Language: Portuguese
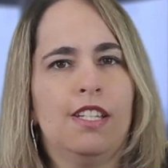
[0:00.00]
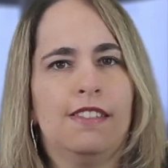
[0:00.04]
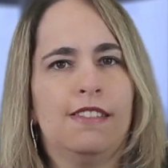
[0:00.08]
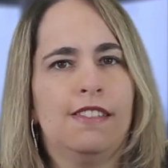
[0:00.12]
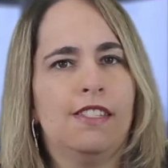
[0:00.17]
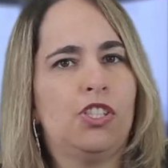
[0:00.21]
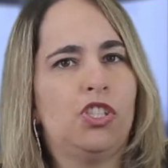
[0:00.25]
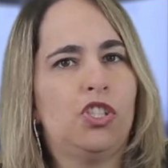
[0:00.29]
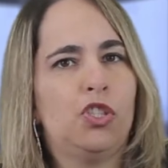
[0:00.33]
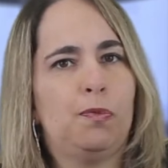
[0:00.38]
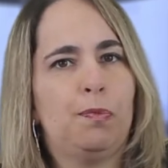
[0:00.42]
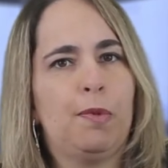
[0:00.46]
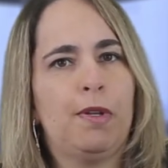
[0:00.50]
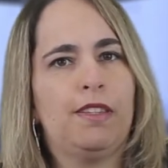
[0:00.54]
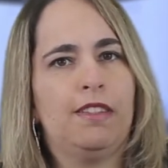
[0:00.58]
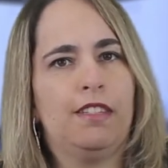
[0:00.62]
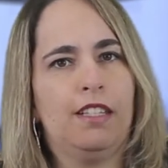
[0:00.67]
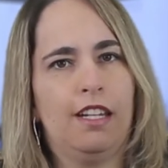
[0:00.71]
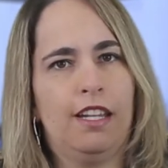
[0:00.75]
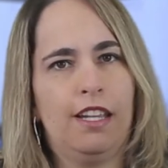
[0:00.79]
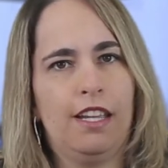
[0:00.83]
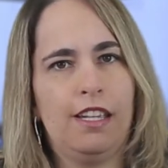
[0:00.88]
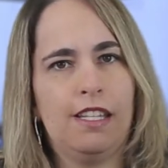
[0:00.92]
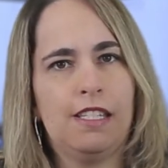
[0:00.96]
das
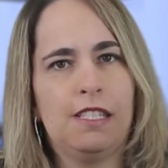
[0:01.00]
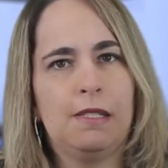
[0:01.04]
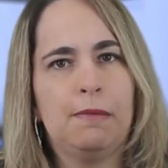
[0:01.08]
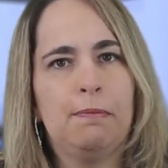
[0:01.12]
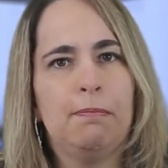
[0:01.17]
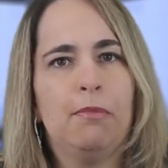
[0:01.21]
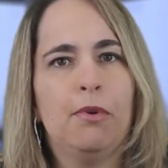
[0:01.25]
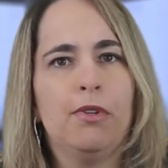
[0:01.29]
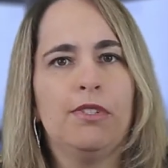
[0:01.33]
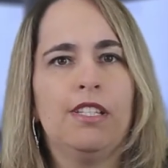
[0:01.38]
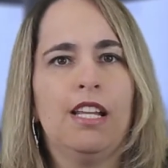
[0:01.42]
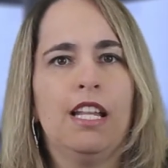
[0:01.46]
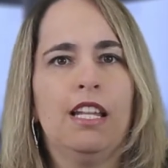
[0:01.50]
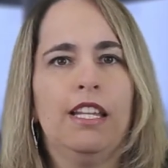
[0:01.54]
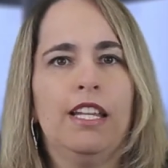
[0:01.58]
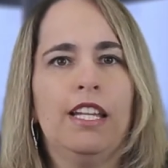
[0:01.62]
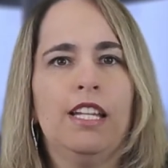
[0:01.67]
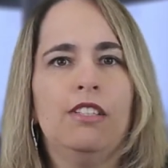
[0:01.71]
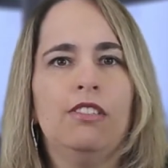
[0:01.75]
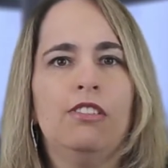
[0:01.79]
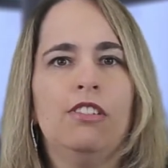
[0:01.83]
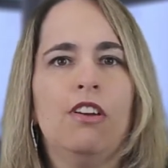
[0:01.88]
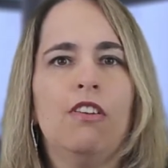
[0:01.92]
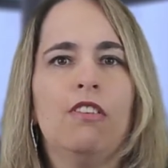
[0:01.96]
XP3, pois
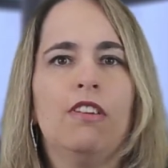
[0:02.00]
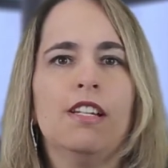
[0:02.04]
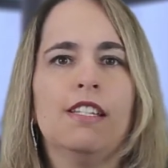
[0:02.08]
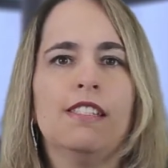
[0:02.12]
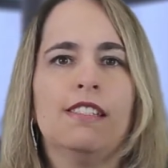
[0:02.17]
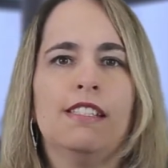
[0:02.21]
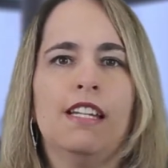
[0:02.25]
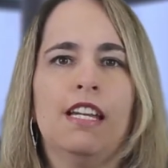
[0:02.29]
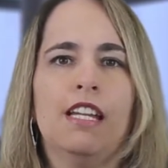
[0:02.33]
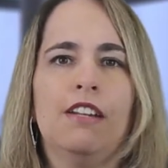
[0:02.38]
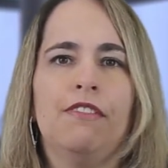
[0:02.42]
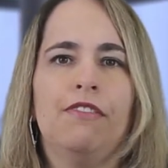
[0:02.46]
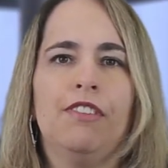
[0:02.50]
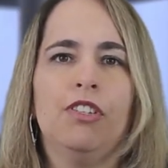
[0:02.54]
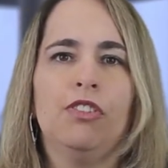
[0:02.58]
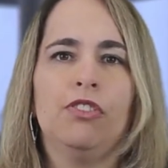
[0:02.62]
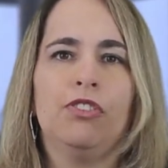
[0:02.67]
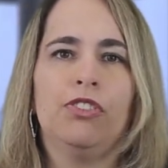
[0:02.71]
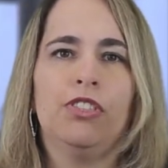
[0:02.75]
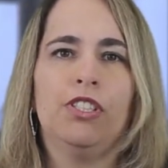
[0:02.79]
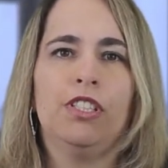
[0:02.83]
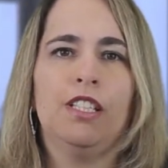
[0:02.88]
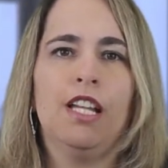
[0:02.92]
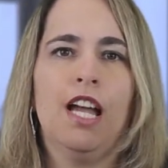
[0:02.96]
além de alcançar a
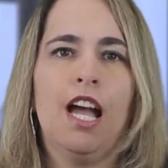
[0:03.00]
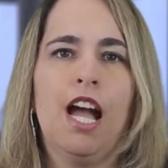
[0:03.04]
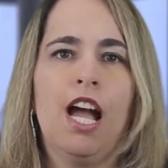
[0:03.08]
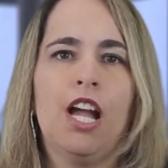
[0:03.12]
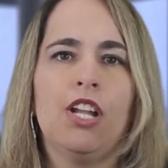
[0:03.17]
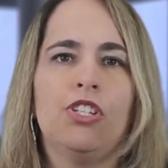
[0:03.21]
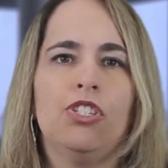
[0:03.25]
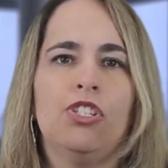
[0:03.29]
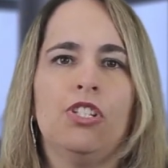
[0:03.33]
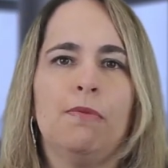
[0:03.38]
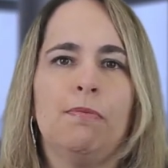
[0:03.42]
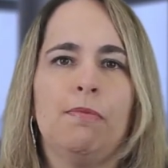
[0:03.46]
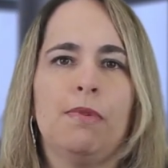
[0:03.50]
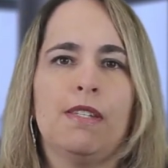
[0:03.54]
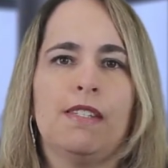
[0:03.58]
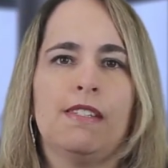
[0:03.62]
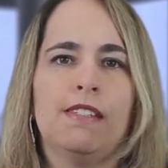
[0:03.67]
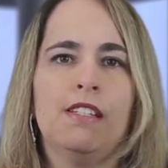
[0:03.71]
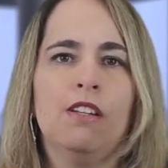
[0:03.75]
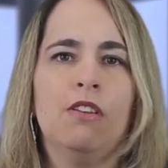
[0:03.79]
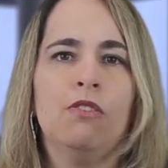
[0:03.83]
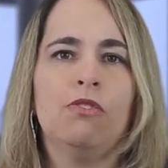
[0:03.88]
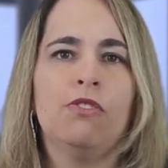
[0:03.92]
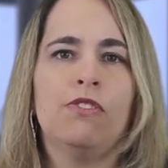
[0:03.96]
velocidade de
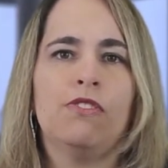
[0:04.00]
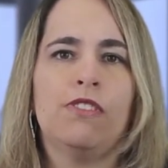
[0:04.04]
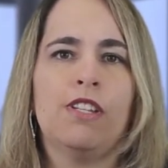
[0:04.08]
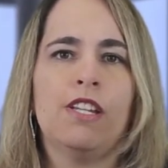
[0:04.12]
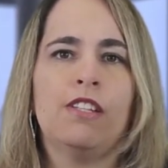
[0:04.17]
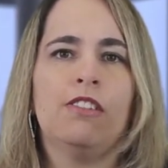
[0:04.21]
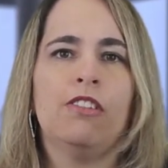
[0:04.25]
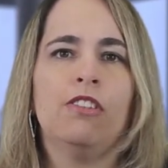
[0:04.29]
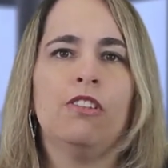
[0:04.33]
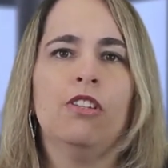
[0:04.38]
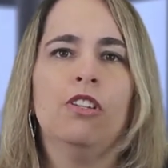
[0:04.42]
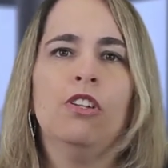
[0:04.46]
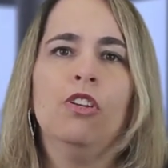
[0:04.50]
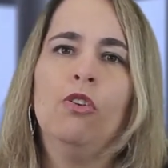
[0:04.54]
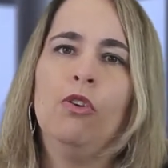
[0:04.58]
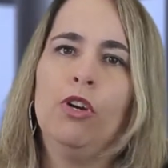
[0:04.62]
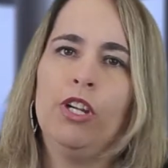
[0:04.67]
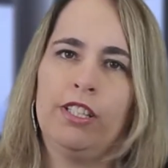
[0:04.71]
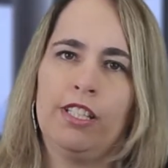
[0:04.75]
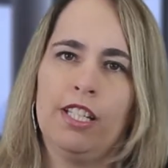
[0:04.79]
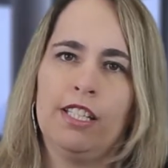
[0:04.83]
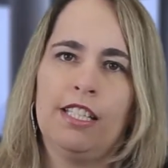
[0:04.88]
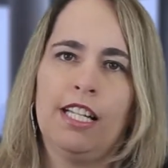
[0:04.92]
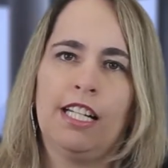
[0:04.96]
impressão de
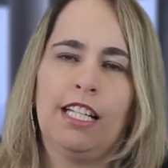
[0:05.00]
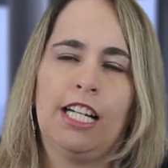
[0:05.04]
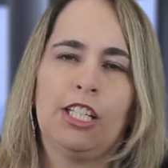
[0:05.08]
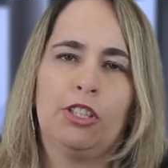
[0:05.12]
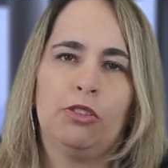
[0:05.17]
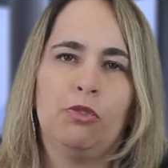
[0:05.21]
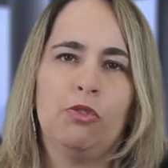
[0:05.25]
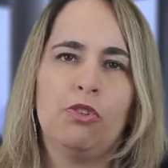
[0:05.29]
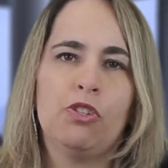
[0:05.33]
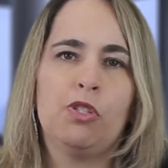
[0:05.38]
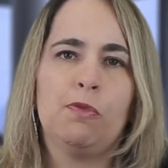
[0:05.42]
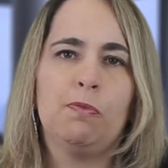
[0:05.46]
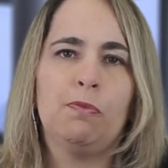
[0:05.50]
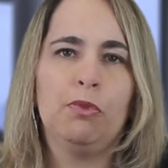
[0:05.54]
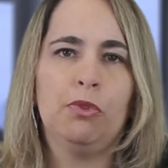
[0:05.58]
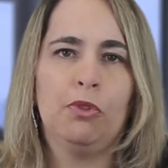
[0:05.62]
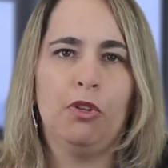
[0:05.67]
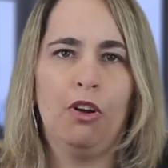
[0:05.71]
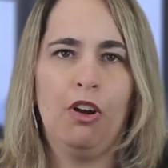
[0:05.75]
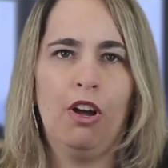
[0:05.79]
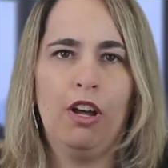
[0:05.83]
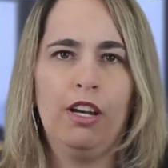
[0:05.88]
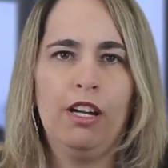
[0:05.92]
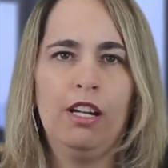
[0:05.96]
180 cartões
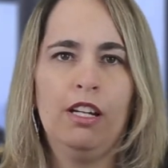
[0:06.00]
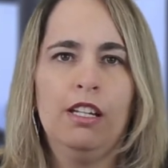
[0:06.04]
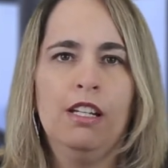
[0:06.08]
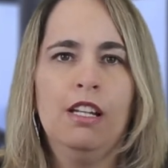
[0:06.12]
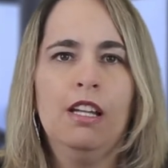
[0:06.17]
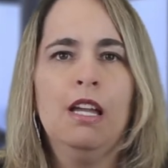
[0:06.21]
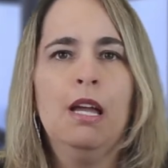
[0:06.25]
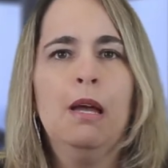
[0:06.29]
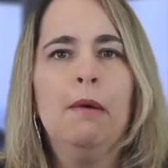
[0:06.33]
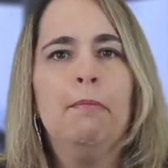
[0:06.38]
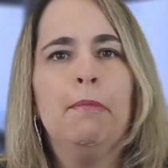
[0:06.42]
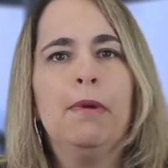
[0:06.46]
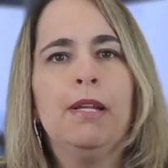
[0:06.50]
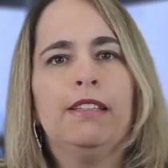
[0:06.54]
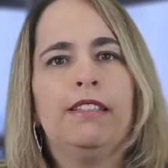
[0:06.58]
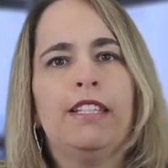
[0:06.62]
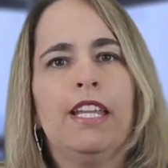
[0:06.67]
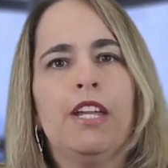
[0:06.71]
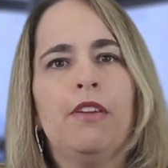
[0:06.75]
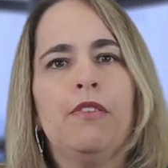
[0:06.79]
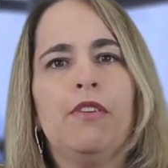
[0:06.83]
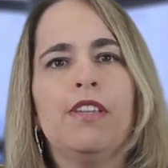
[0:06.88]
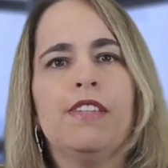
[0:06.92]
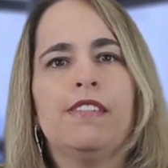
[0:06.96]
por hora,
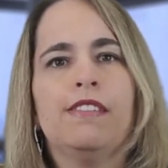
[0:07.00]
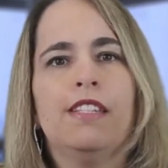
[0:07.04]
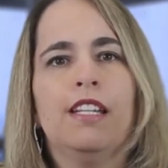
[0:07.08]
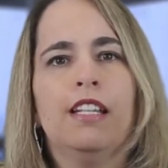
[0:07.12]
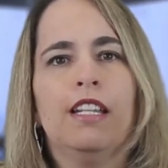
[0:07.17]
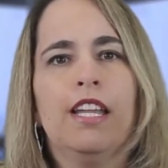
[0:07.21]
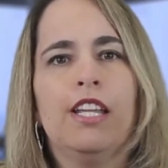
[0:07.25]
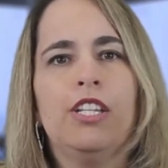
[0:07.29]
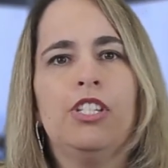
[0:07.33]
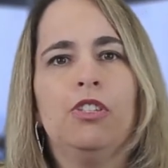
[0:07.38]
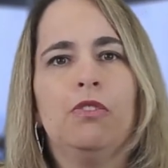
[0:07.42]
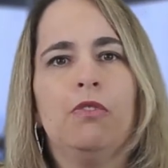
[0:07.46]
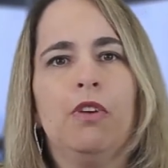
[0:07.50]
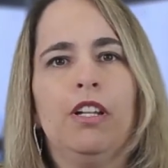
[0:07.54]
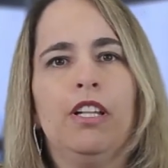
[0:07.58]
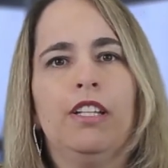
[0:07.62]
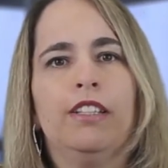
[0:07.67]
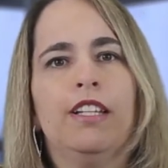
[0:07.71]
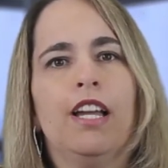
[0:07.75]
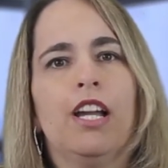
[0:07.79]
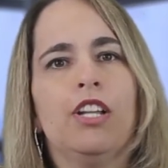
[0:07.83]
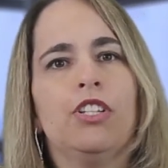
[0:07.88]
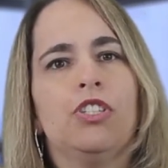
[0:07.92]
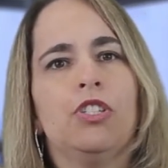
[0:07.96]
mantém uma excelente
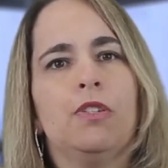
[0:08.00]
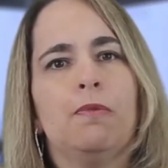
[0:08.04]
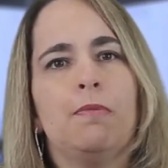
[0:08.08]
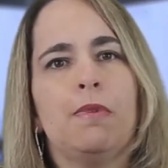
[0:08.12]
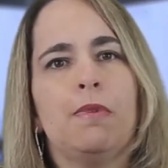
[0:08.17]
qualidade de